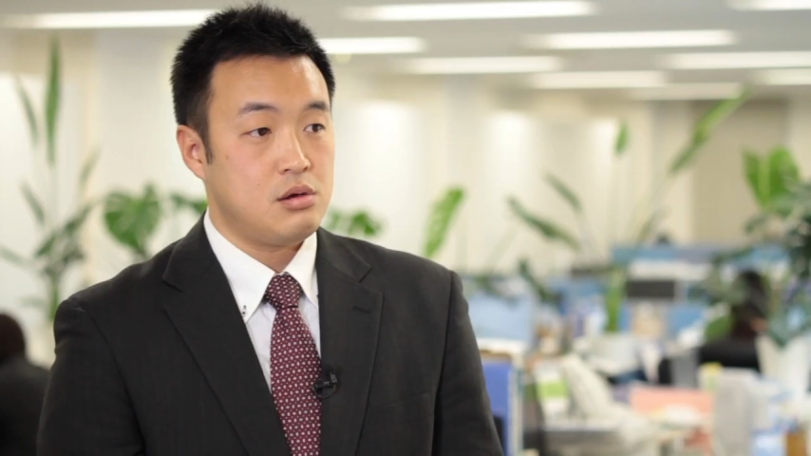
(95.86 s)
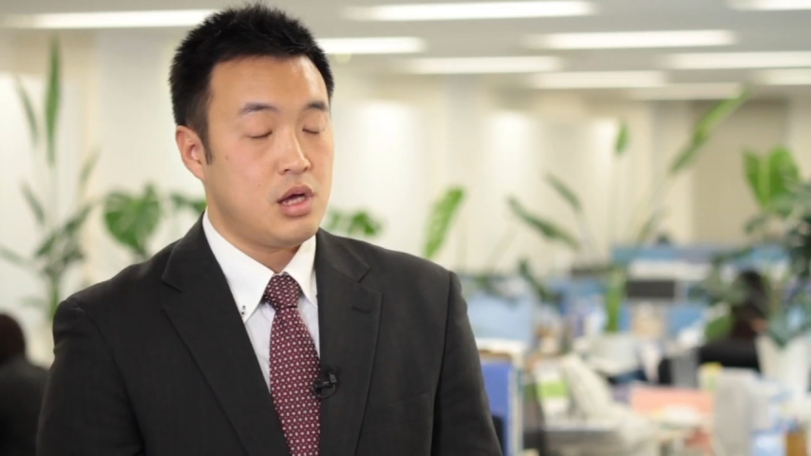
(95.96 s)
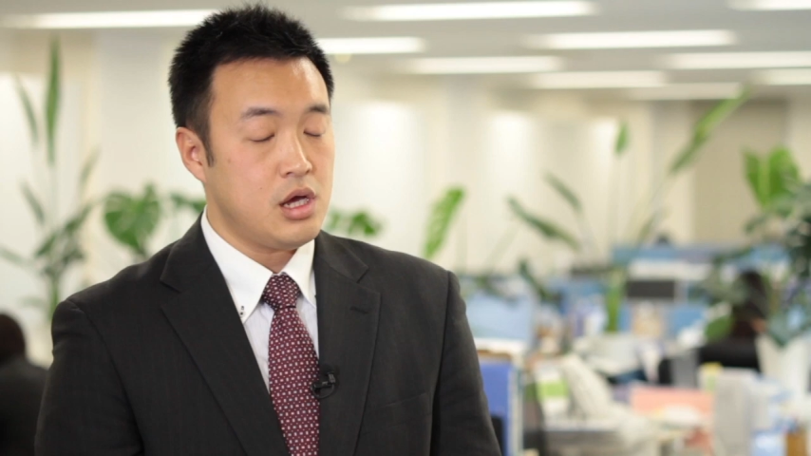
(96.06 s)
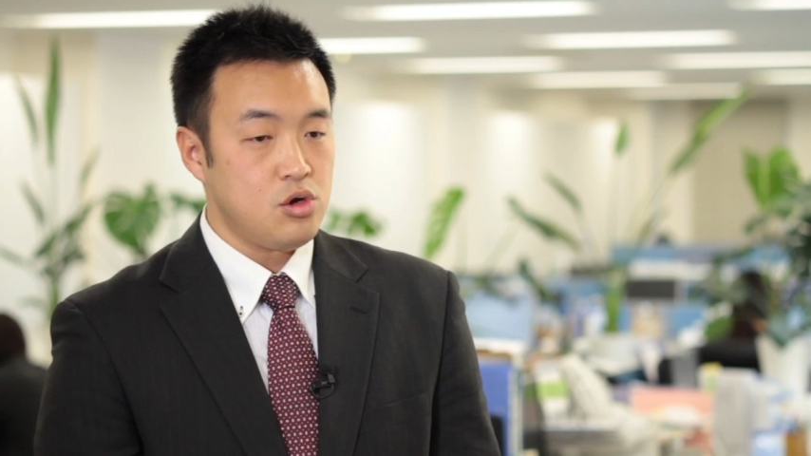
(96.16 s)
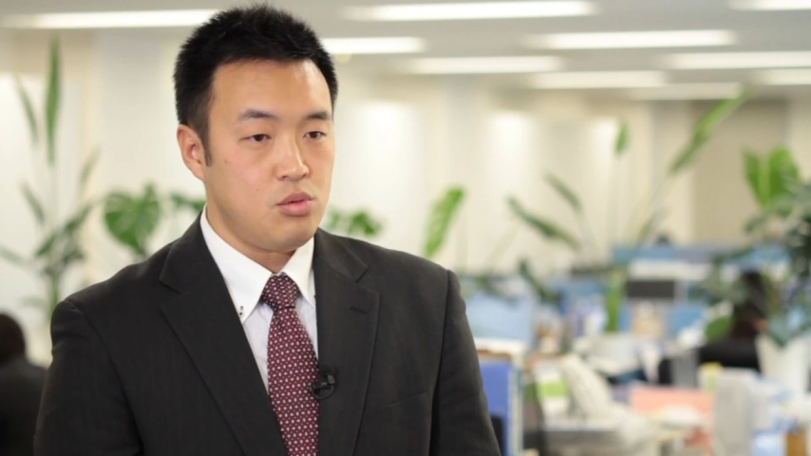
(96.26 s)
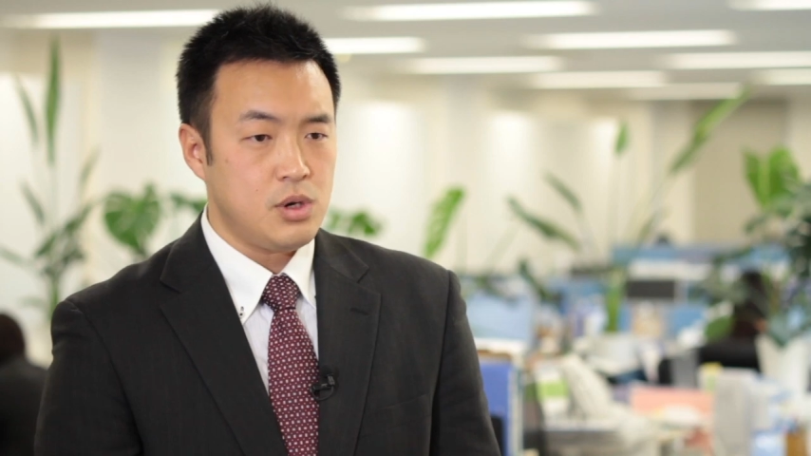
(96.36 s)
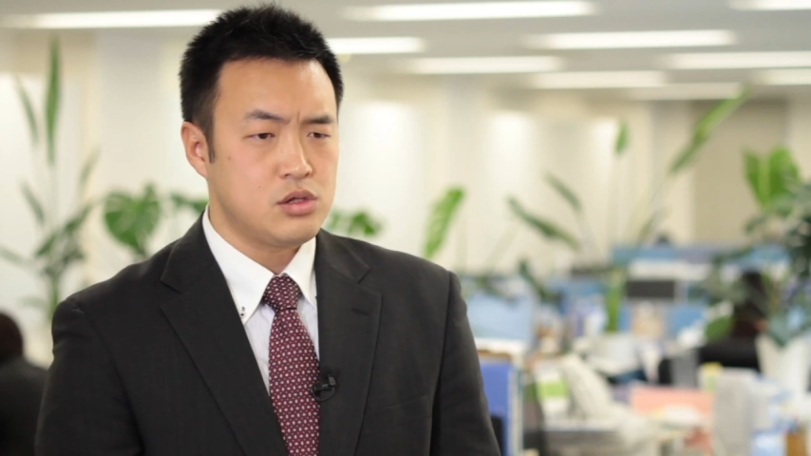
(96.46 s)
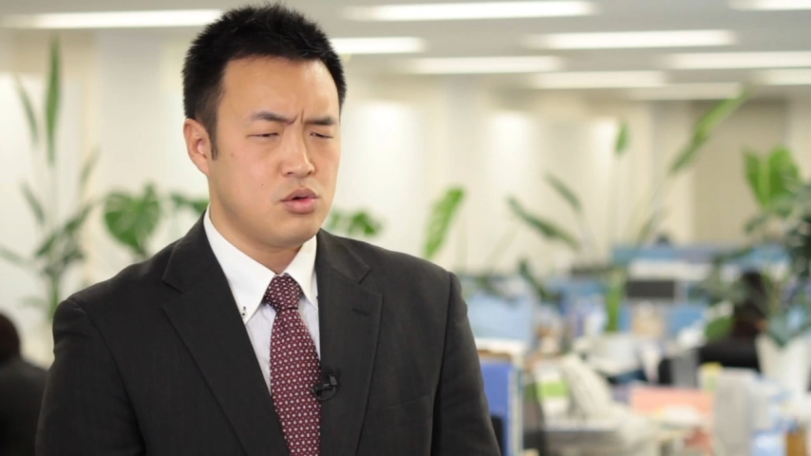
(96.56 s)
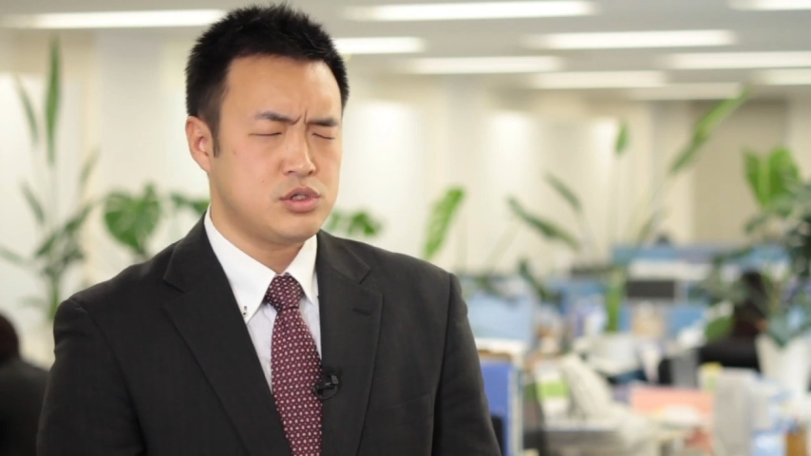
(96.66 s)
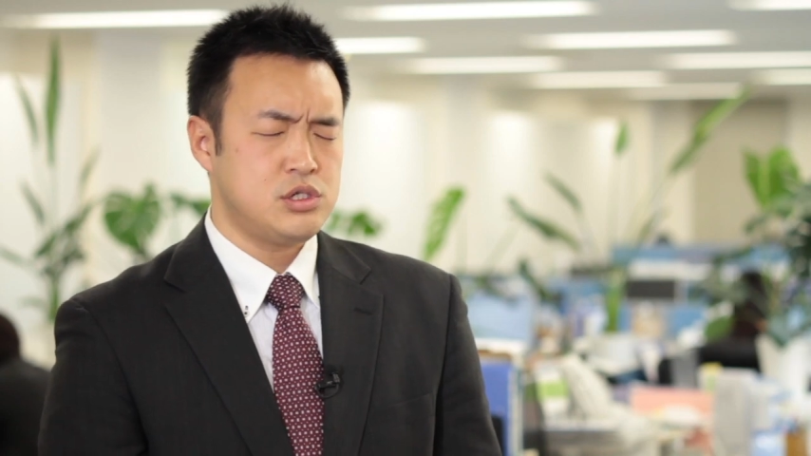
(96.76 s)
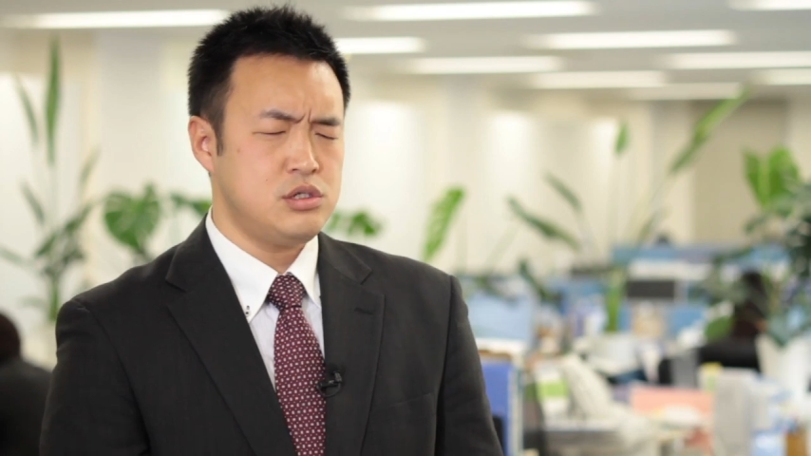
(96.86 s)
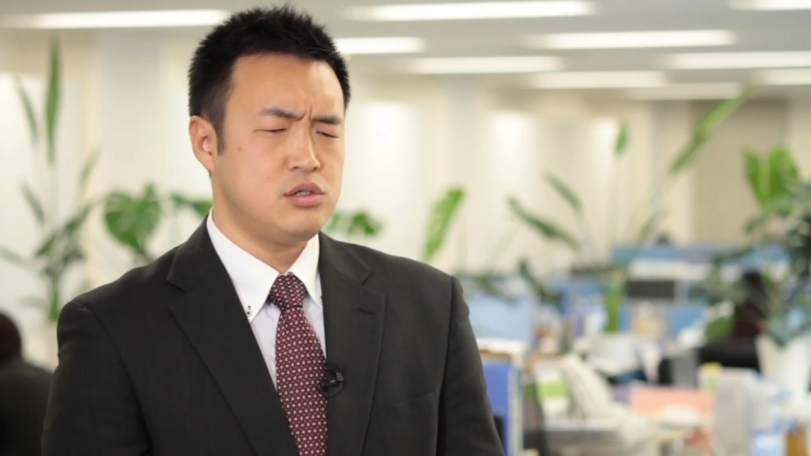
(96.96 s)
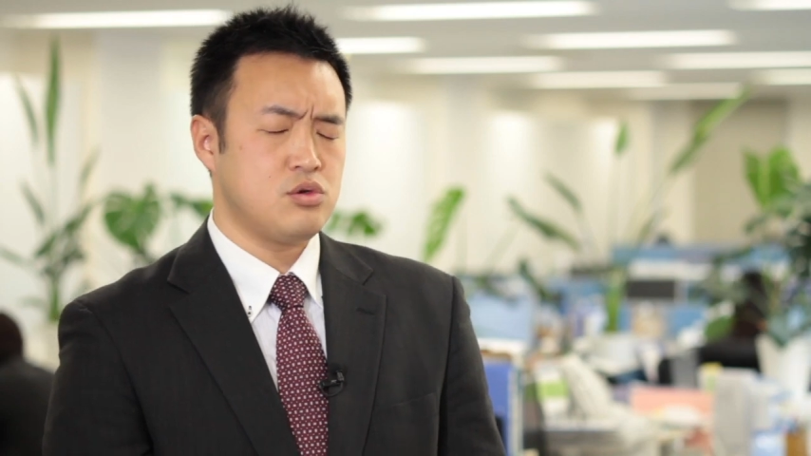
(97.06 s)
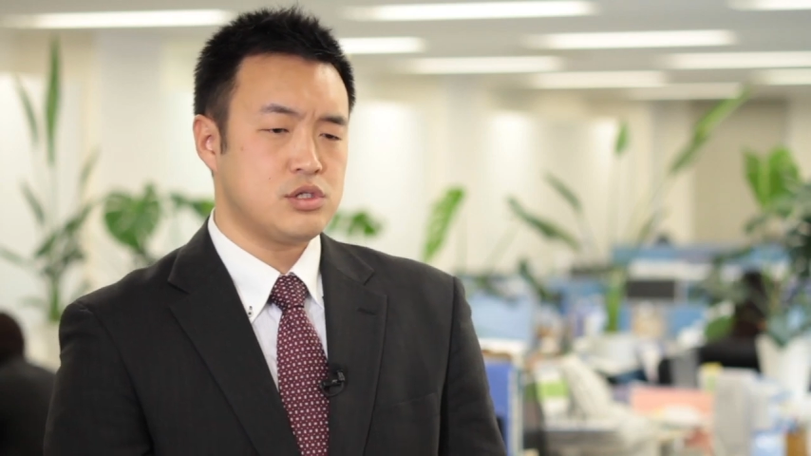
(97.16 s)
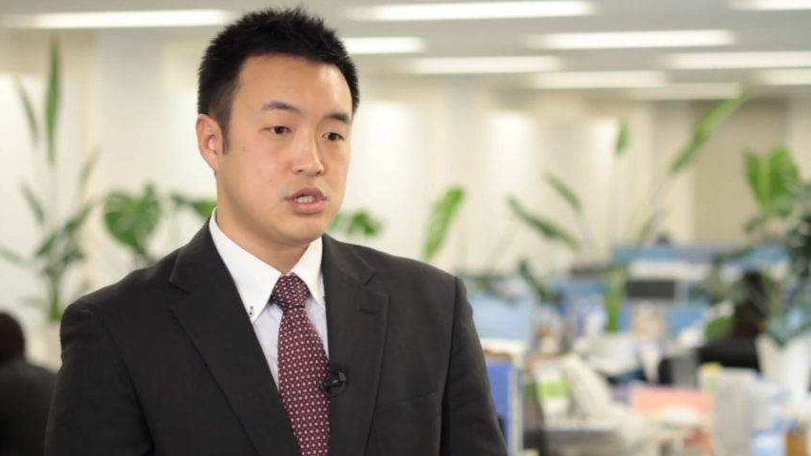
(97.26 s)
営業マンの地図
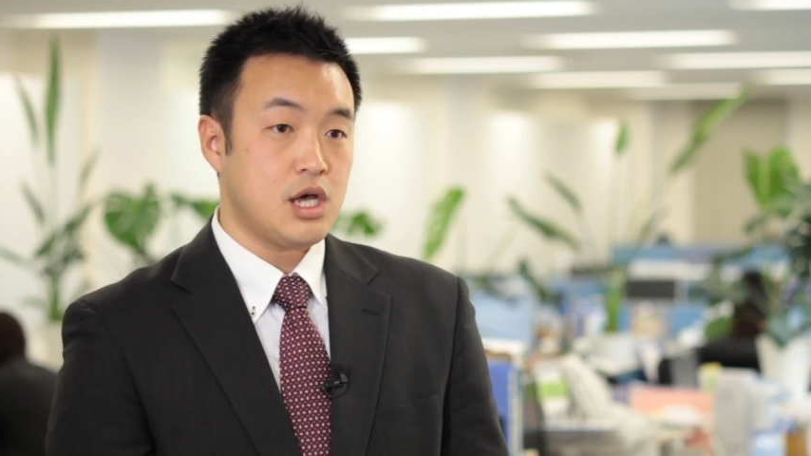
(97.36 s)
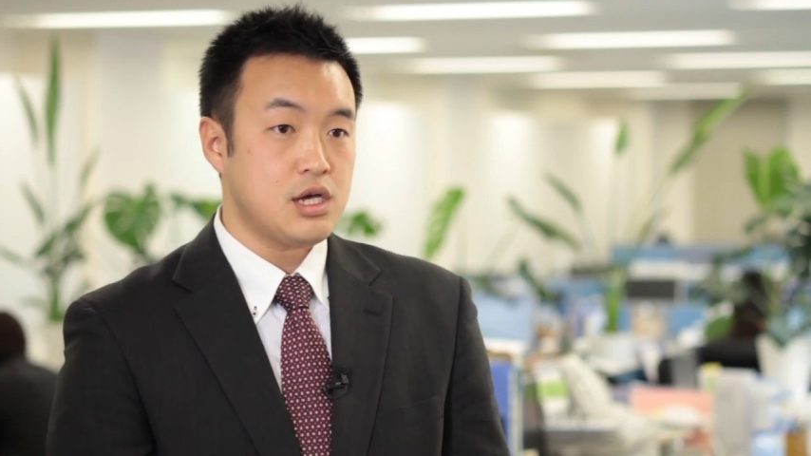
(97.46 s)
の使